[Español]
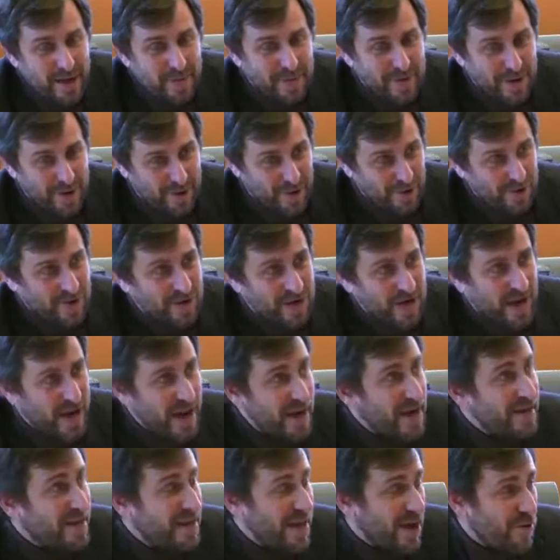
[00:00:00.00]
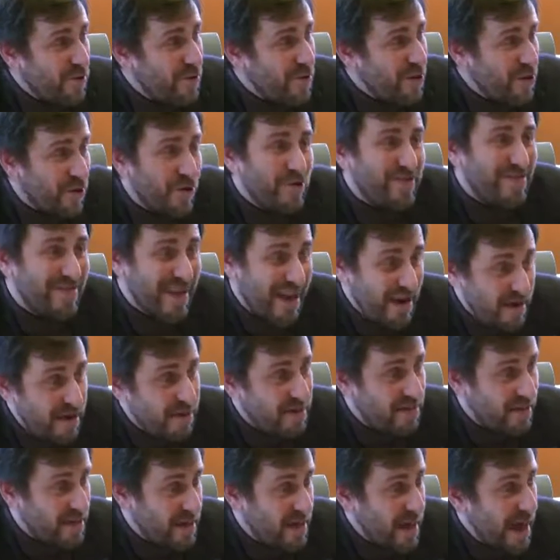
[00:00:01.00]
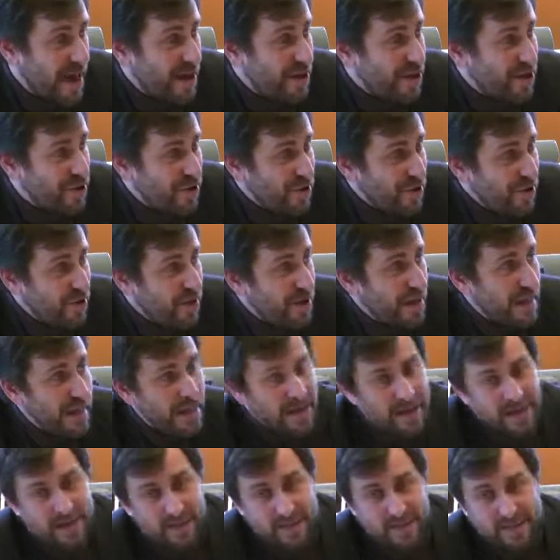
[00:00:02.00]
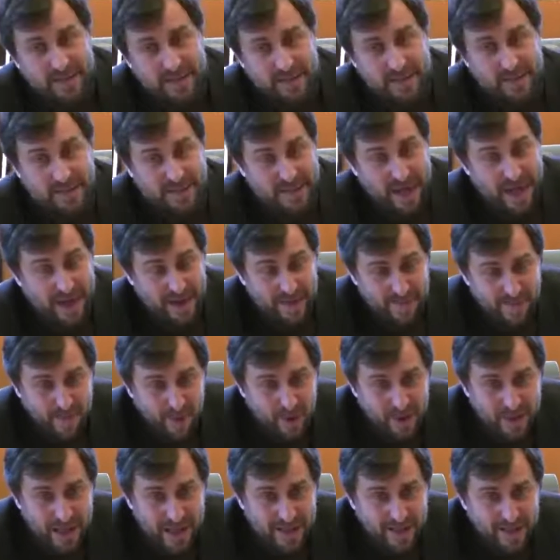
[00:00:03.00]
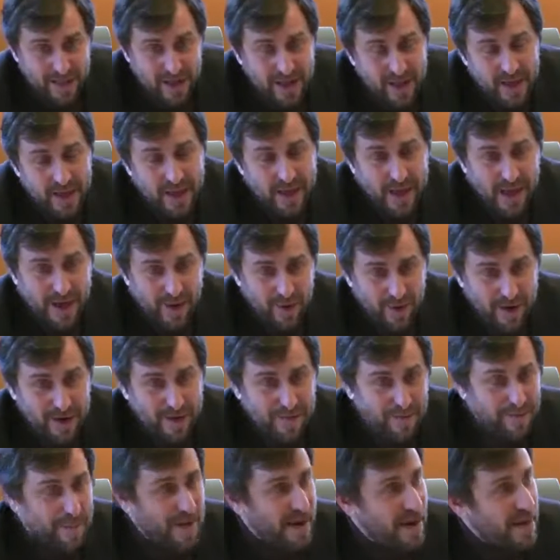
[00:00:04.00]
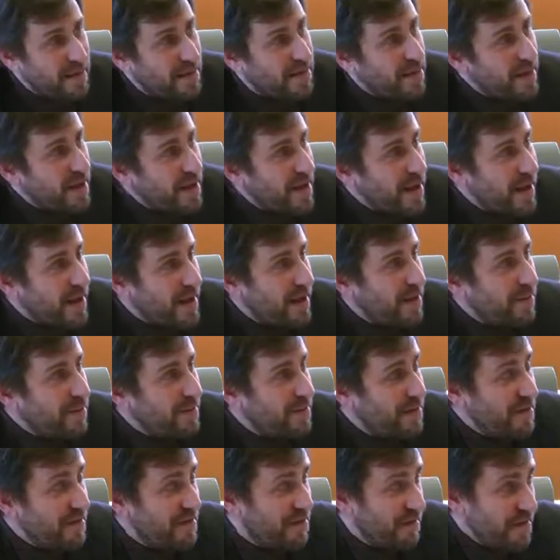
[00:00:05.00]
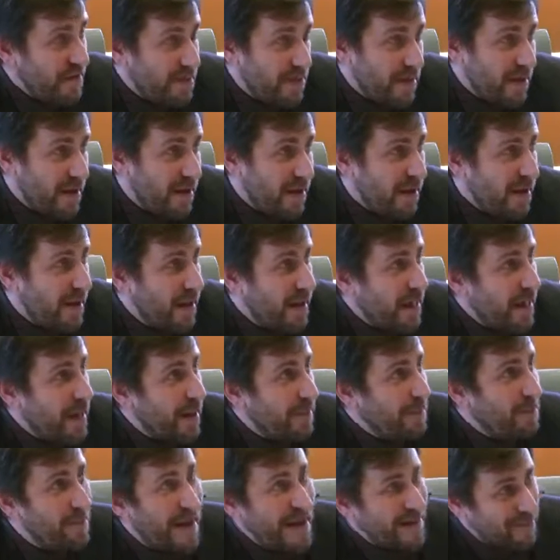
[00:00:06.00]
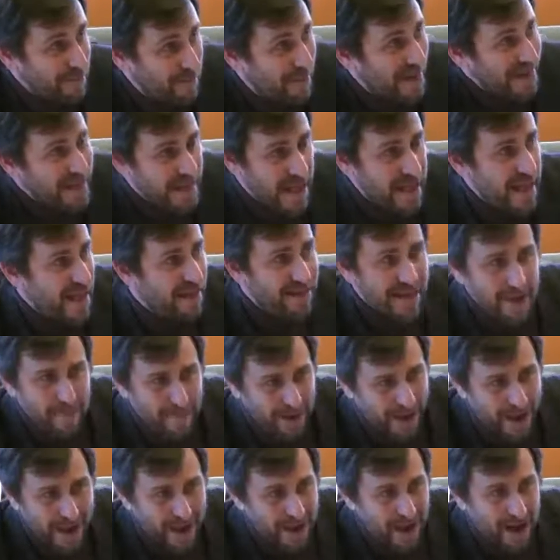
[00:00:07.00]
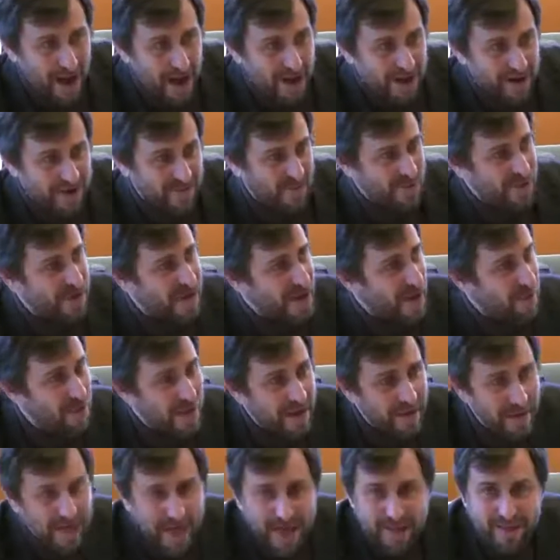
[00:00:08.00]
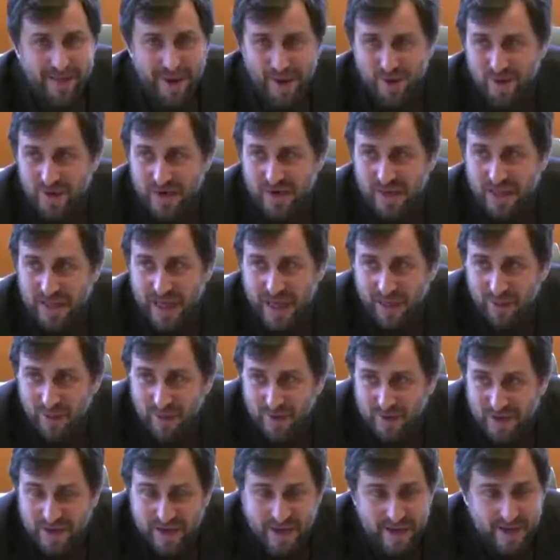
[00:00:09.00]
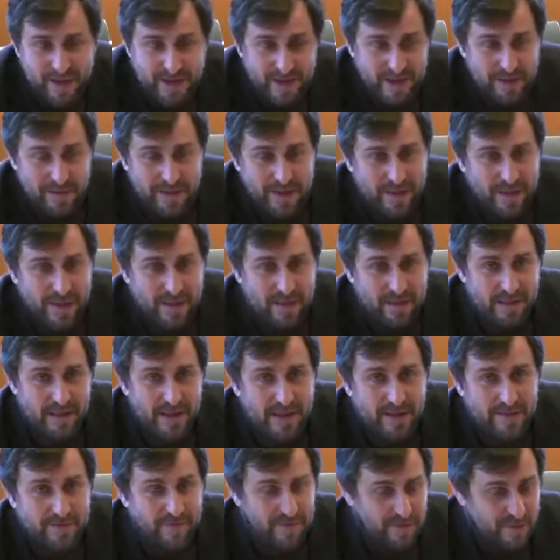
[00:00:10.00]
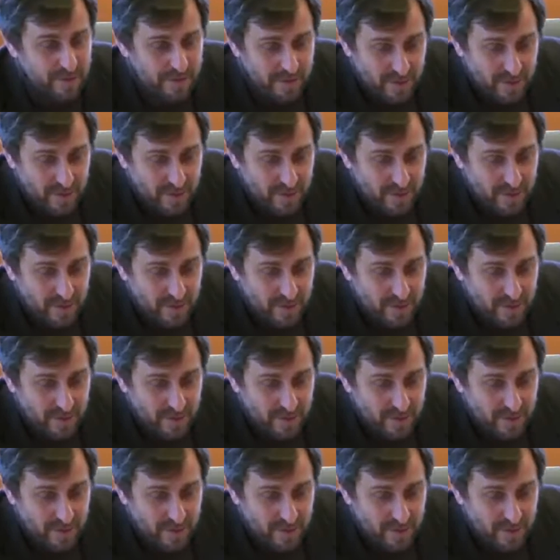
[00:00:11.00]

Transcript: para conseguir este acuerdo tan necesario, tan importante y que ahora parece difícil. más allá de apelar a la responsabilidad de los estados, que es evidente